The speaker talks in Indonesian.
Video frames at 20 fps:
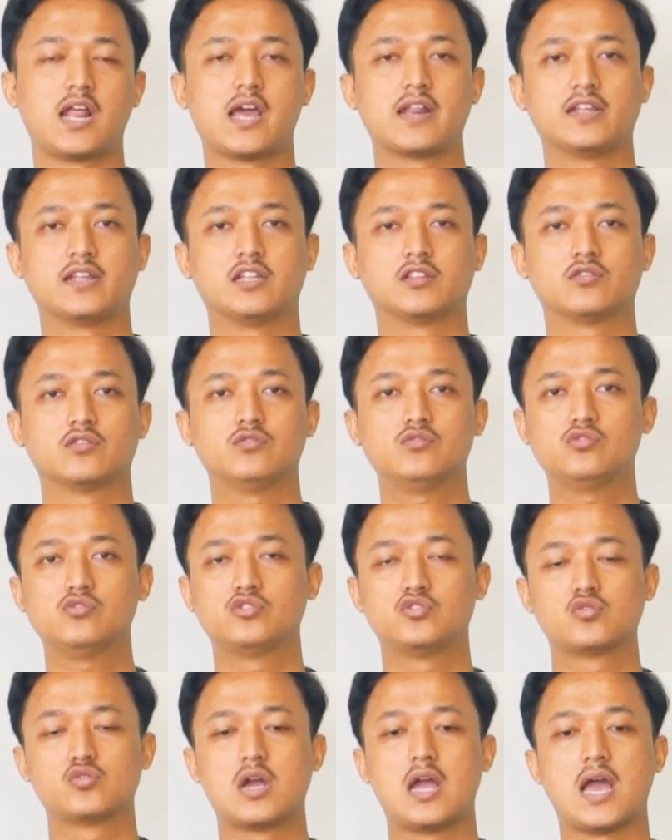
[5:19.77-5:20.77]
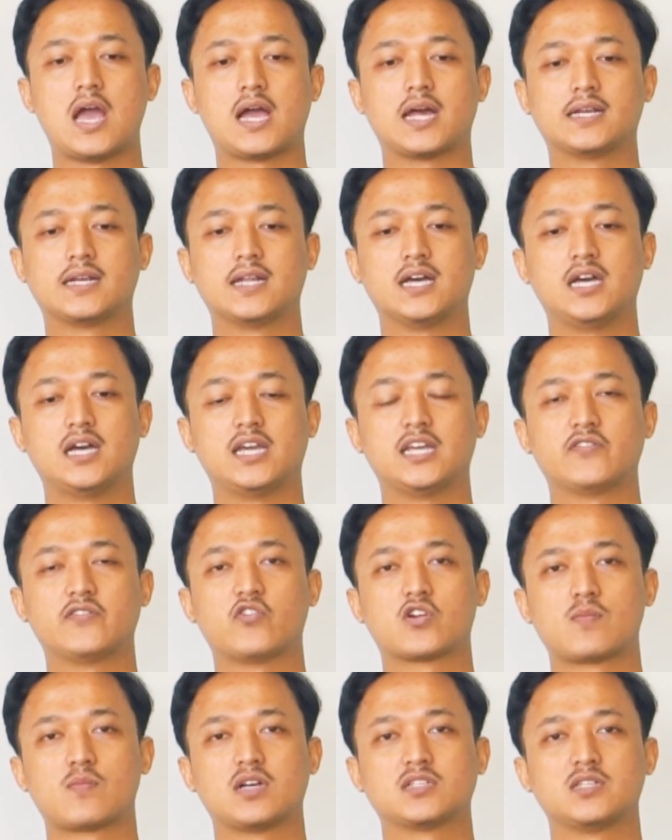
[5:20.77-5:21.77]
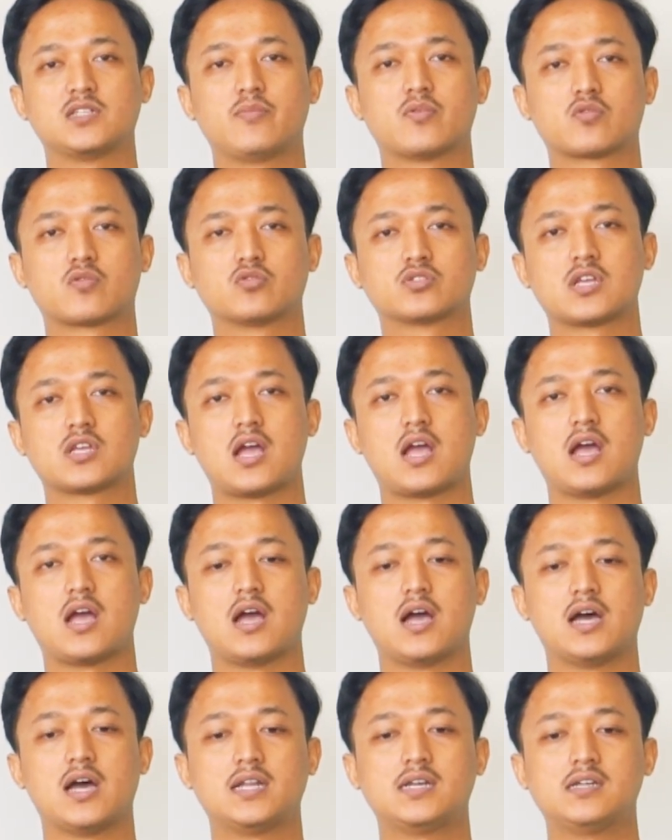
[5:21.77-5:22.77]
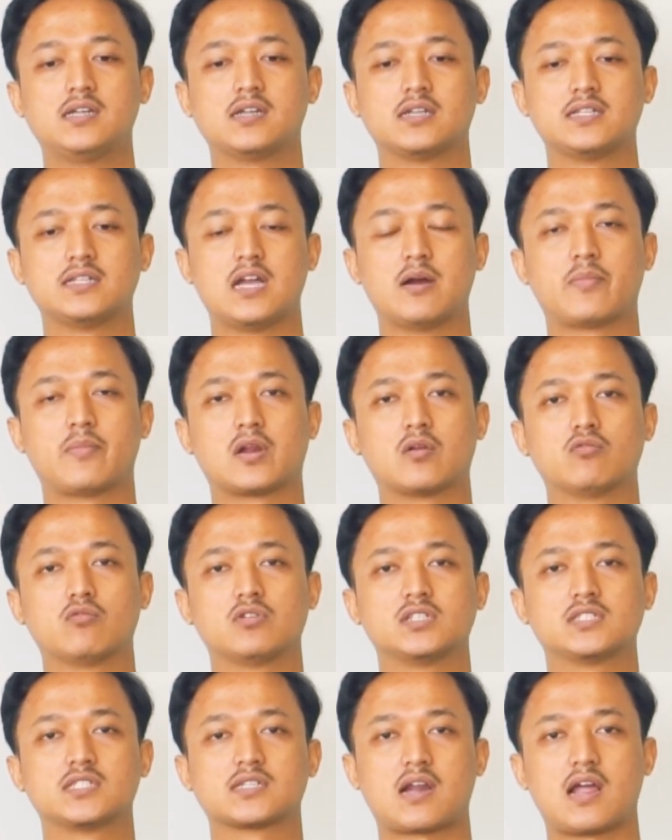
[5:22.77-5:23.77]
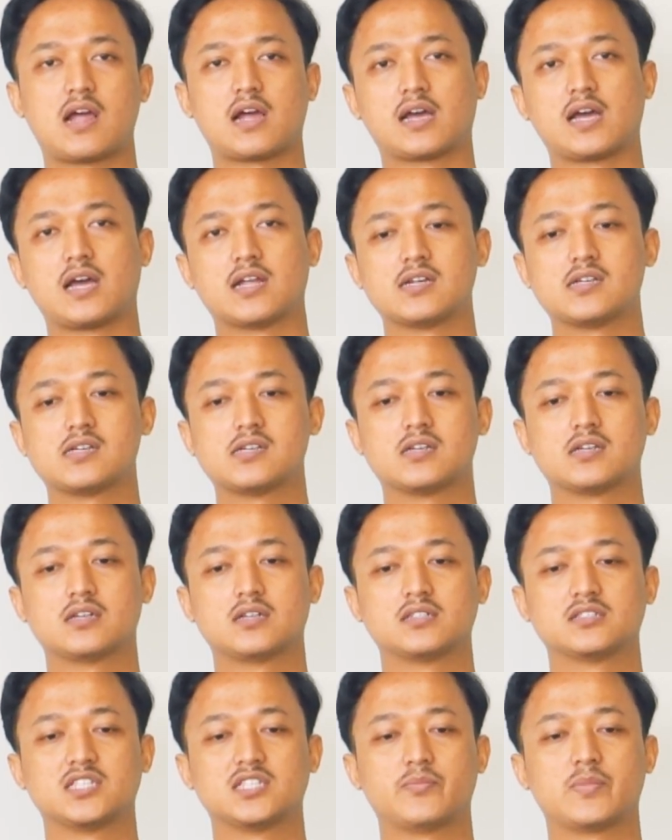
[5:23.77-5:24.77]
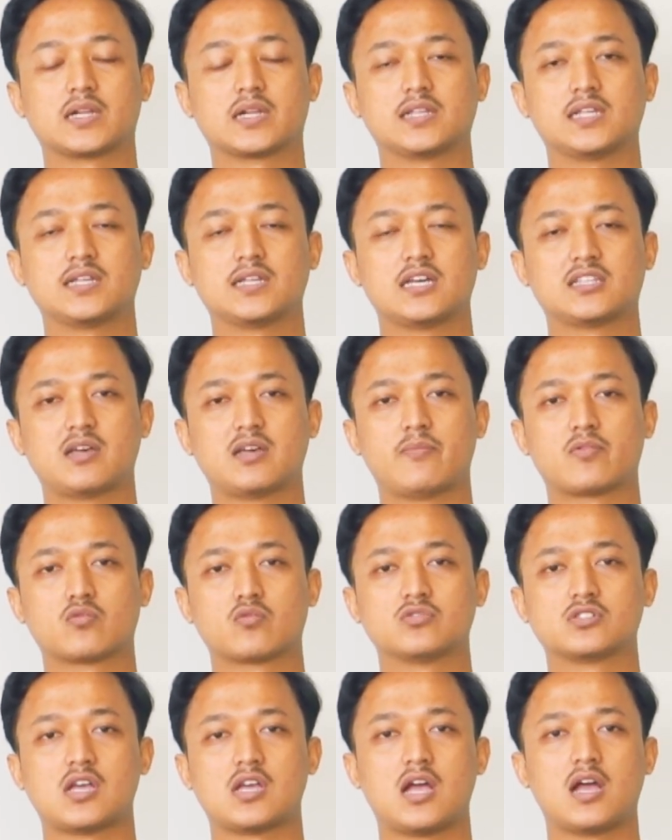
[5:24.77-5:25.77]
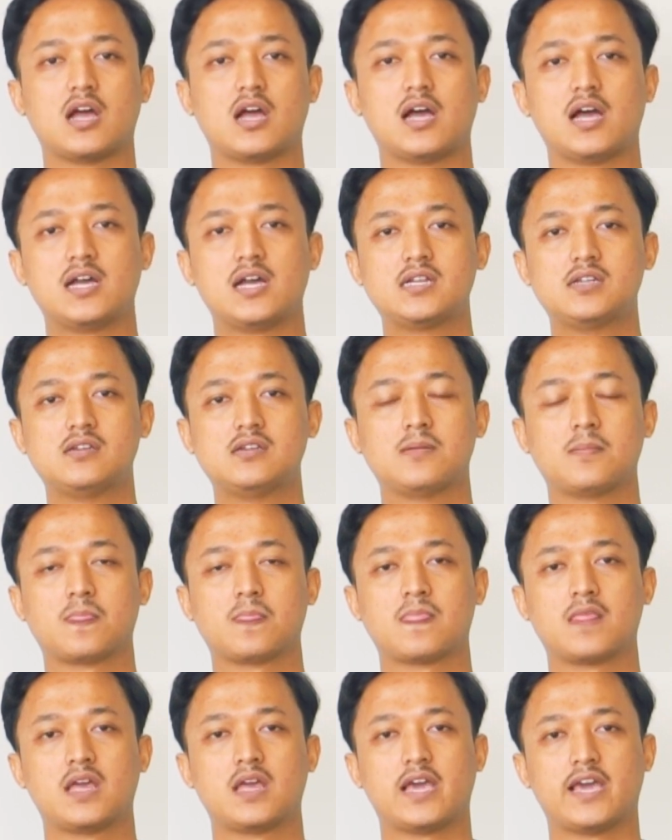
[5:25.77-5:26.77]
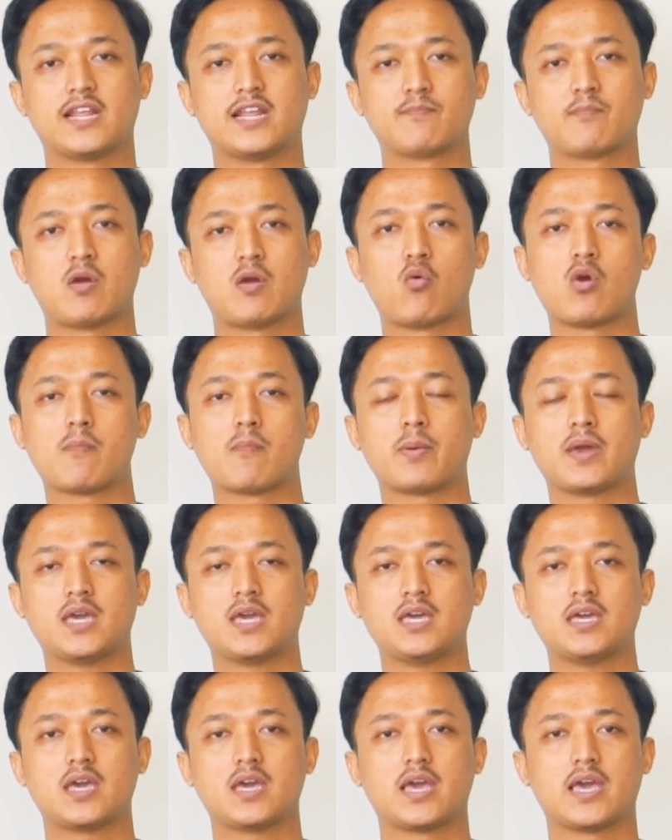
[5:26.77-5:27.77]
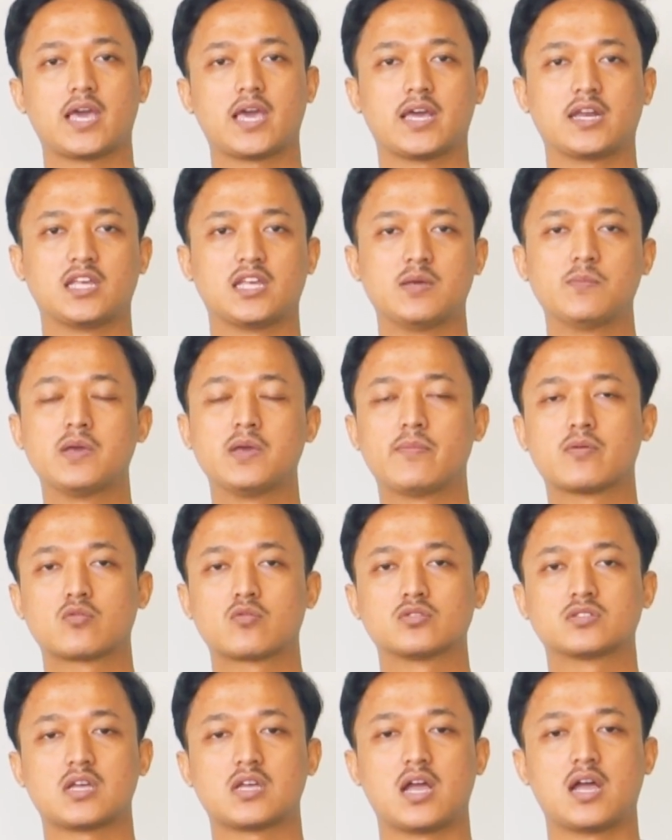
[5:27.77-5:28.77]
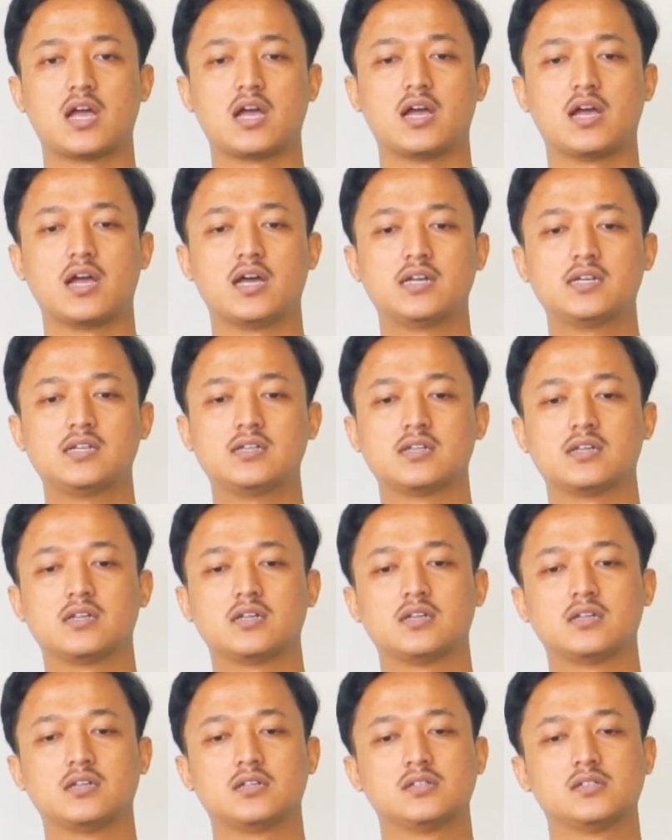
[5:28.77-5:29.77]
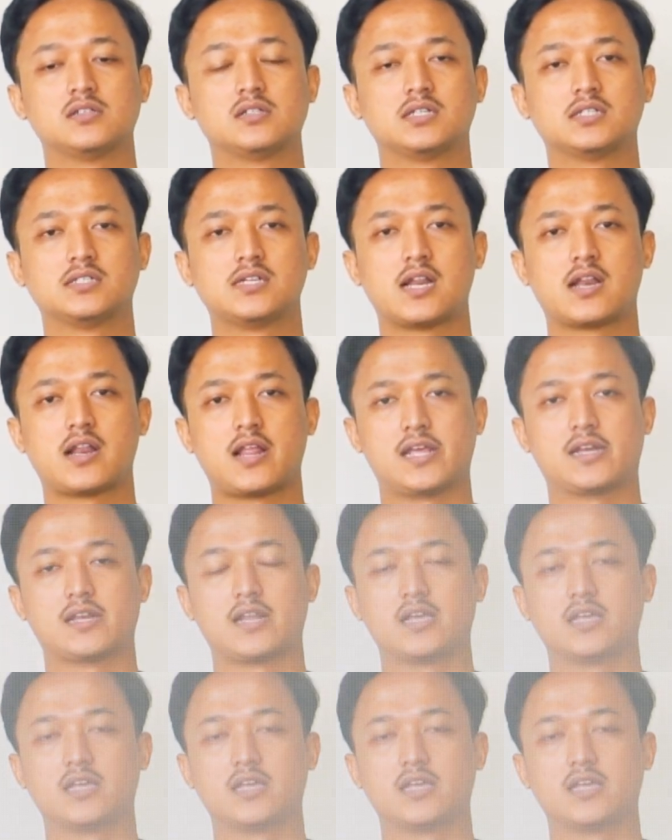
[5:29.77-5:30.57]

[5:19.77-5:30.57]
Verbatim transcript: Selain itu juga ada informasi perusahaan yang perlu diserahkan seperti data perusahaan, NPWP, NIB perusahaan, dan